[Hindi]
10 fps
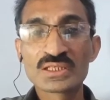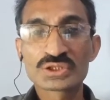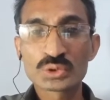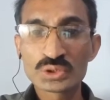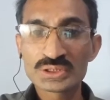
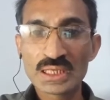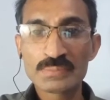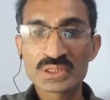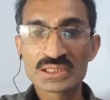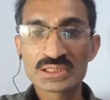स्टोरी
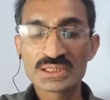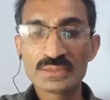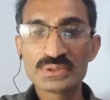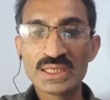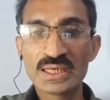टैब के ज़रिए
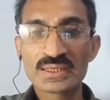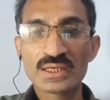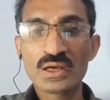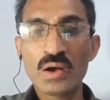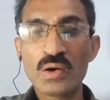भी
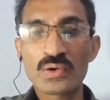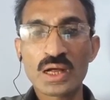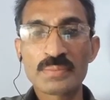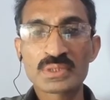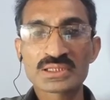आएंगे और
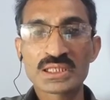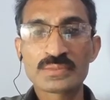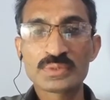आपके चैनल